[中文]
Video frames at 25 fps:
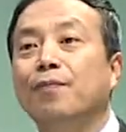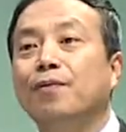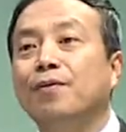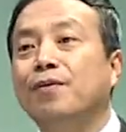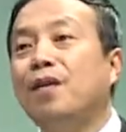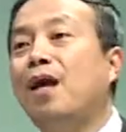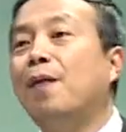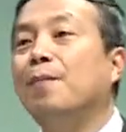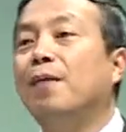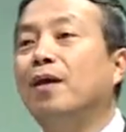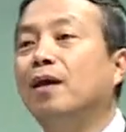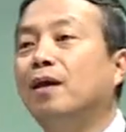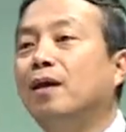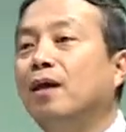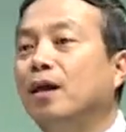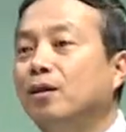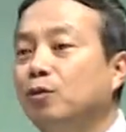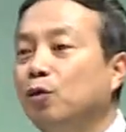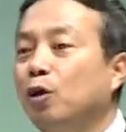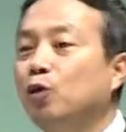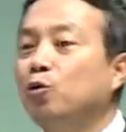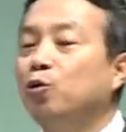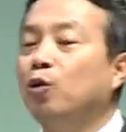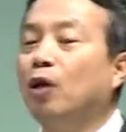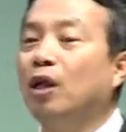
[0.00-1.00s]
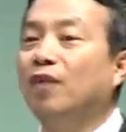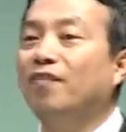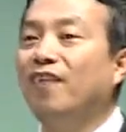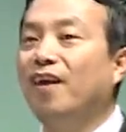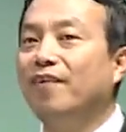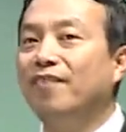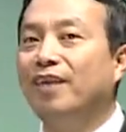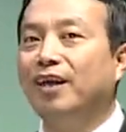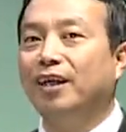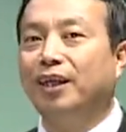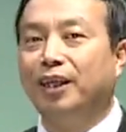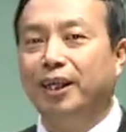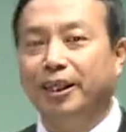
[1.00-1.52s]
那么很多处理方
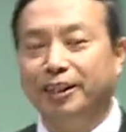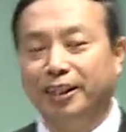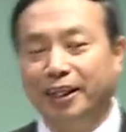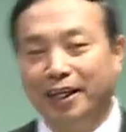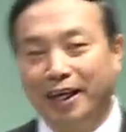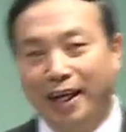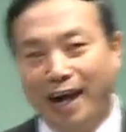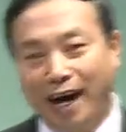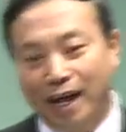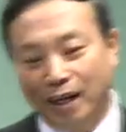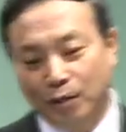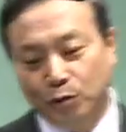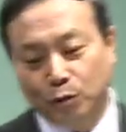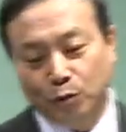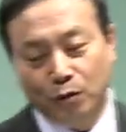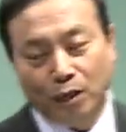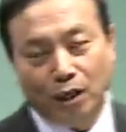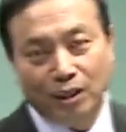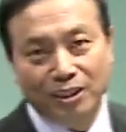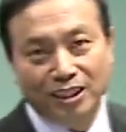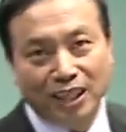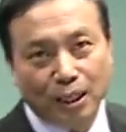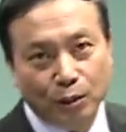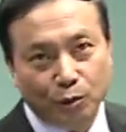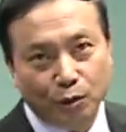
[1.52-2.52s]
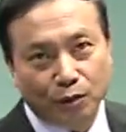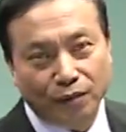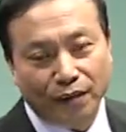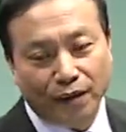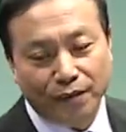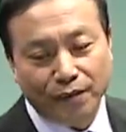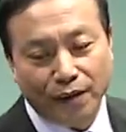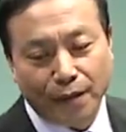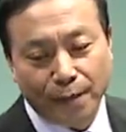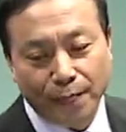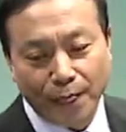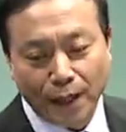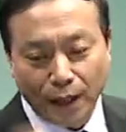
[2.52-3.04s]
法可能两种到三种方
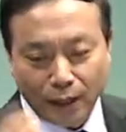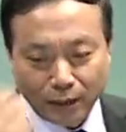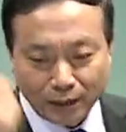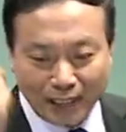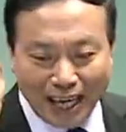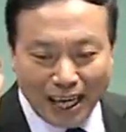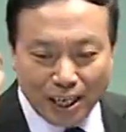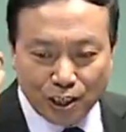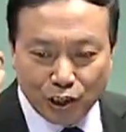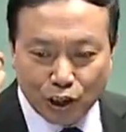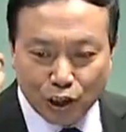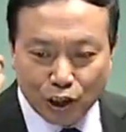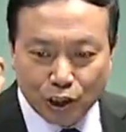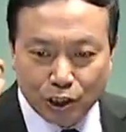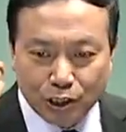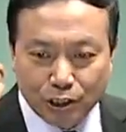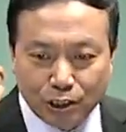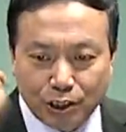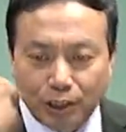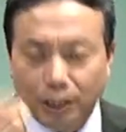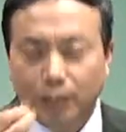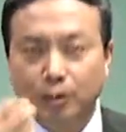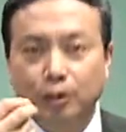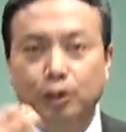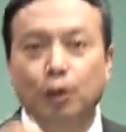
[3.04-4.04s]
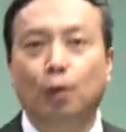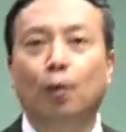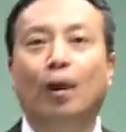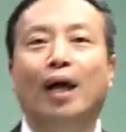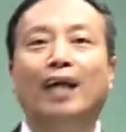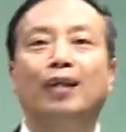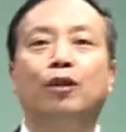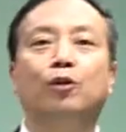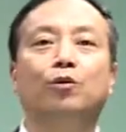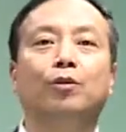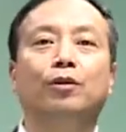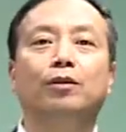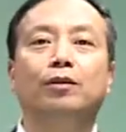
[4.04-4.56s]
法，但是新修改
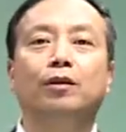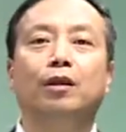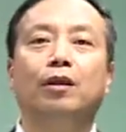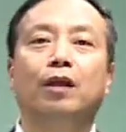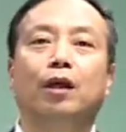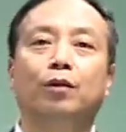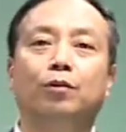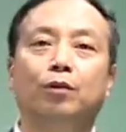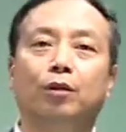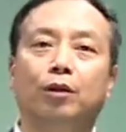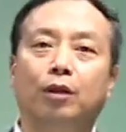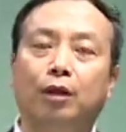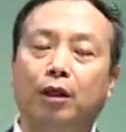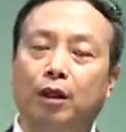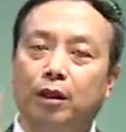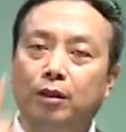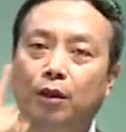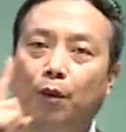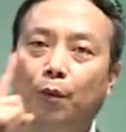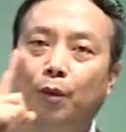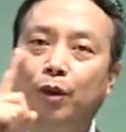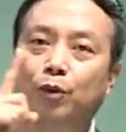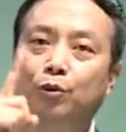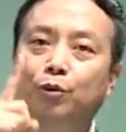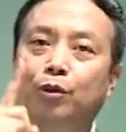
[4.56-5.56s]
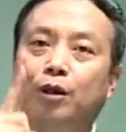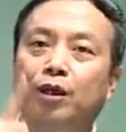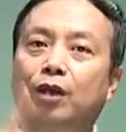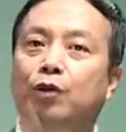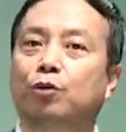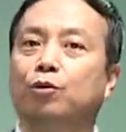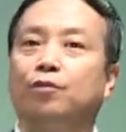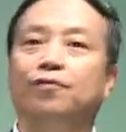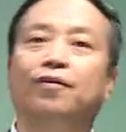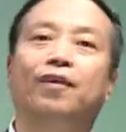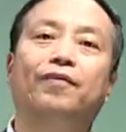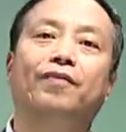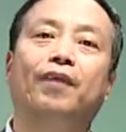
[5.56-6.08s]
的准则当中可能会出现一
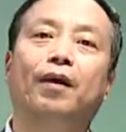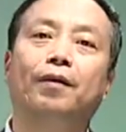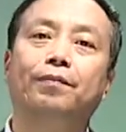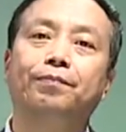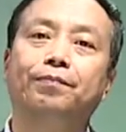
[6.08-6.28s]
种方法。